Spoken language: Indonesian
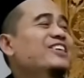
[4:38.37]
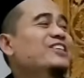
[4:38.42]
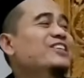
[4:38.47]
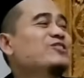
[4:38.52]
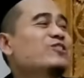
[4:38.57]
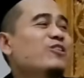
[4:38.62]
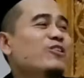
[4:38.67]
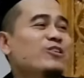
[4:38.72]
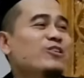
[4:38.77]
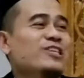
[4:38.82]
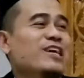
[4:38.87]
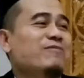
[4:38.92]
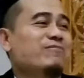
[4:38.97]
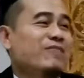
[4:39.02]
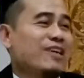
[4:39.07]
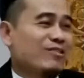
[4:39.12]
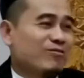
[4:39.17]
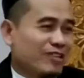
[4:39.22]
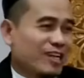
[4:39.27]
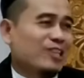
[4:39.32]
iki cara
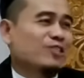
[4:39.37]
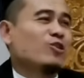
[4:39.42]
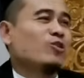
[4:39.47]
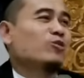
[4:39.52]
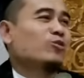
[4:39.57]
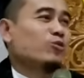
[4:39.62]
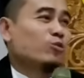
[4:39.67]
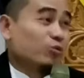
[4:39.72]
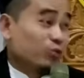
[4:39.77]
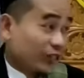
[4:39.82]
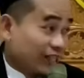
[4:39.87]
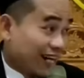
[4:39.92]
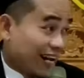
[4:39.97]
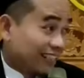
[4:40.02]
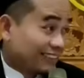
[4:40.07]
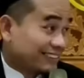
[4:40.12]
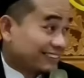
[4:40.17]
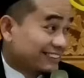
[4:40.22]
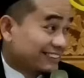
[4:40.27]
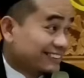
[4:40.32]
sampean ora iso turu
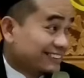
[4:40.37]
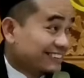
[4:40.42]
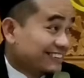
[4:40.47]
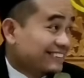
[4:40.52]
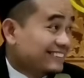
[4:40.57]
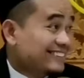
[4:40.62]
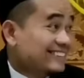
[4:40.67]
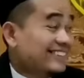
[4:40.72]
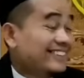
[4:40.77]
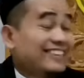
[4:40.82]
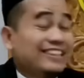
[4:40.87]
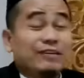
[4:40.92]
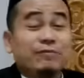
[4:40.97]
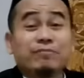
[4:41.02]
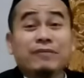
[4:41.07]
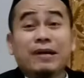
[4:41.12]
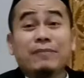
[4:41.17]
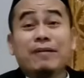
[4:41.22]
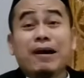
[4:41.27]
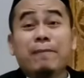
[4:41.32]

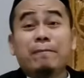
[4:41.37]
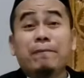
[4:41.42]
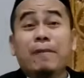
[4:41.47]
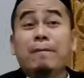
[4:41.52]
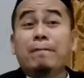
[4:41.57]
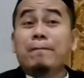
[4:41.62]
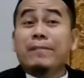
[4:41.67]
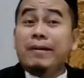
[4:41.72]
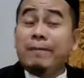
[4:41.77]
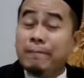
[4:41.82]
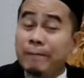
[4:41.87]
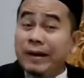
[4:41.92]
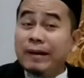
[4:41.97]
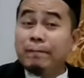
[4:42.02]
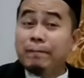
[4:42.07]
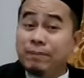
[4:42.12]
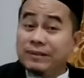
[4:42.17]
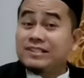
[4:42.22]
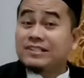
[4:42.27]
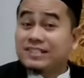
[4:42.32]
Memang
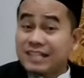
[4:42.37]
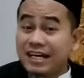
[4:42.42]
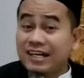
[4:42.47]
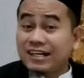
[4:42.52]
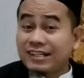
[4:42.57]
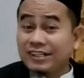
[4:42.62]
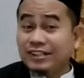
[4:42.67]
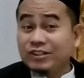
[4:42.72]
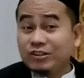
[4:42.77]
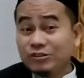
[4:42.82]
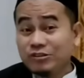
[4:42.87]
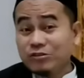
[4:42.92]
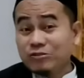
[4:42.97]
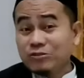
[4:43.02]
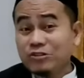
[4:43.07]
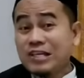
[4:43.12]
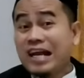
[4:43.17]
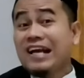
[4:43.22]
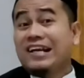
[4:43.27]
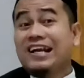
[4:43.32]
pemimpin besar
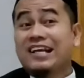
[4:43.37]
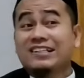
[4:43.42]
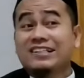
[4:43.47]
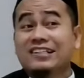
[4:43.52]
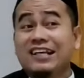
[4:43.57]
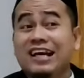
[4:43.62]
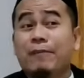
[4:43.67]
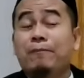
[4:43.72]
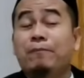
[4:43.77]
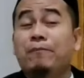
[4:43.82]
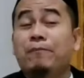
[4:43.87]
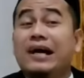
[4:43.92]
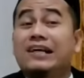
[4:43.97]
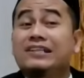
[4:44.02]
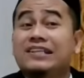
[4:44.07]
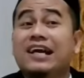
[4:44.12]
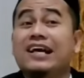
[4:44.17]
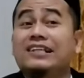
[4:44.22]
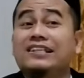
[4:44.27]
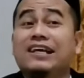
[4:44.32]
itu syaratnya
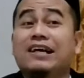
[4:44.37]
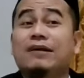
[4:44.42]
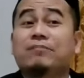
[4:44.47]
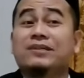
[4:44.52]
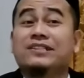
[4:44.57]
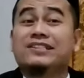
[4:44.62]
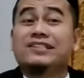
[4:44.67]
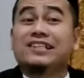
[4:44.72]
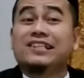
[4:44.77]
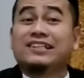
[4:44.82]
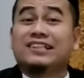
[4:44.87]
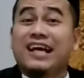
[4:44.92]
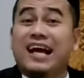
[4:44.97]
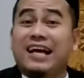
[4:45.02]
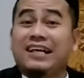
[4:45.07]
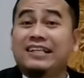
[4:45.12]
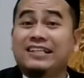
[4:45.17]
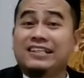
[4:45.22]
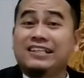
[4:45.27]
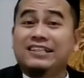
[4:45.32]
banyak yang
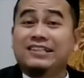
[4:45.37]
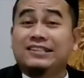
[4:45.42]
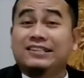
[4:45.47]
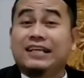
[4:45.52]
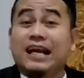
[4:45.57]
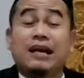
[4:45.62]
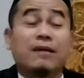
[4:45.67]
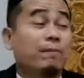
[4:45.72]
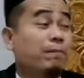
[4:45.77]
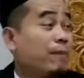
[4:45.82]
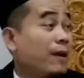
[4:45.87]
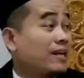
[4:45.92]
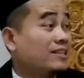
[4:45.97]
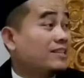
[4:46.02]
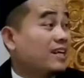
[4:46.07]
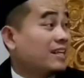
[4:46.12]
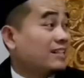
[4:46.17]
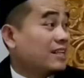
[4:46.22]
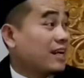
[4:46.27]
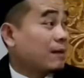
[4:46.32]
mencintai dan
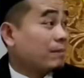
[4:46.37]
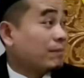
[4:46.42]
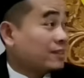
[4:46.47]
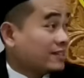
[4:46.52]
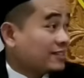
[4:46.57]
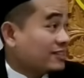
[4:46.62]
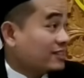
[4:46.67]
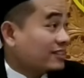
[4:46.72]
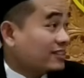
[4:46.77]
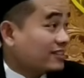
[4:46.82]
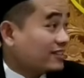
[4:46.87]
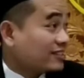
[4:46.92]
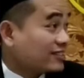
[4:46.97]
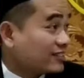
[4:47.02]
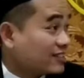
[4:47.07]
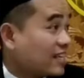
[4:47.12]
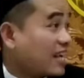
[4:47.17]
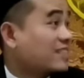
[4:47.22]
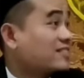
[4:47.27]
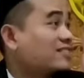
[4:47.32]
banyak yang
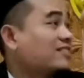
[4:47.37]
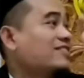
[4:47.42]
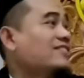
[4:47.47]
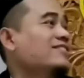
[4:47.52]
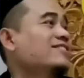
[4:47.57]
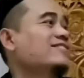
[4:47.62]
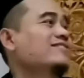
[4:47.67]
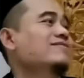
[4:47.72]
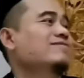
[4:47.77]
mencaci